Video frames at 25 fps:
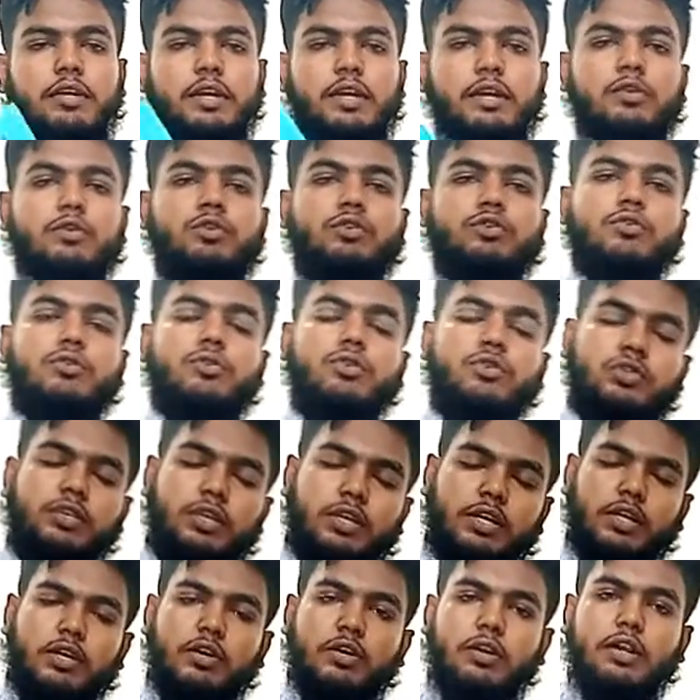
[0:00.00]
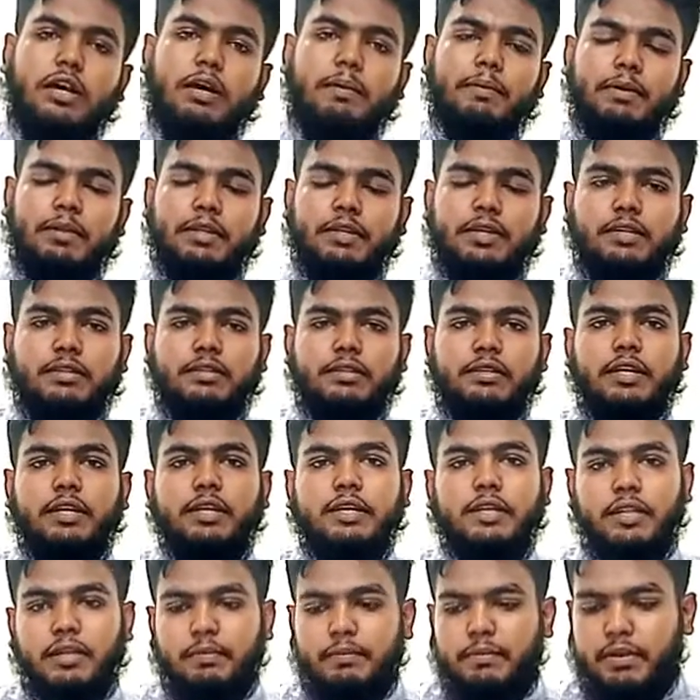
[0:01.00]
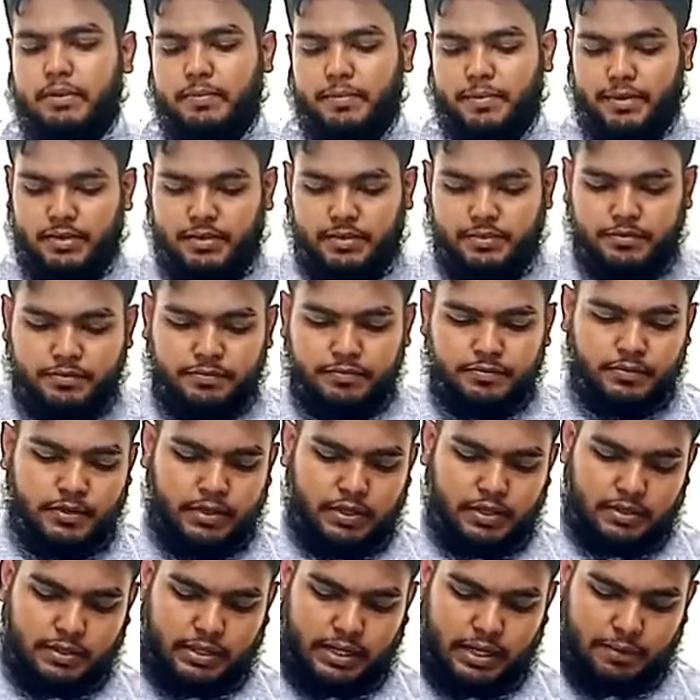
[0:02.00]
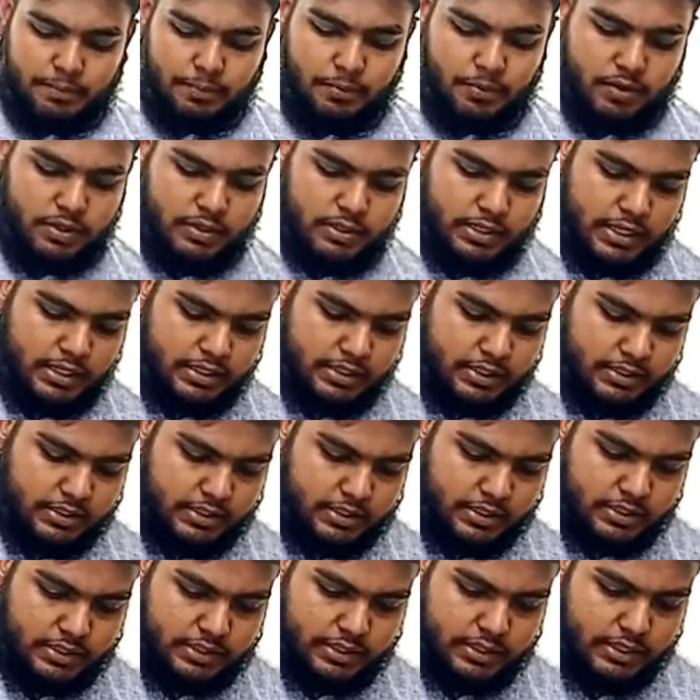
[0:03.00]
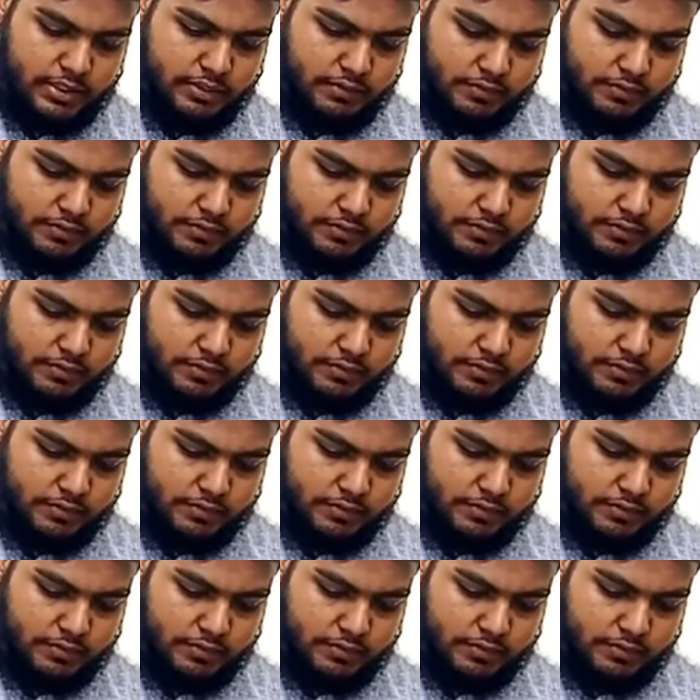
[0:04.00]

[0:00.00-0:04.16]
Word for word: এগুলো ষোলোশো টাকা হলে আমাদের কাছ থেকে নিতে পারবেন তারপর যারা যাচ্ছেন যে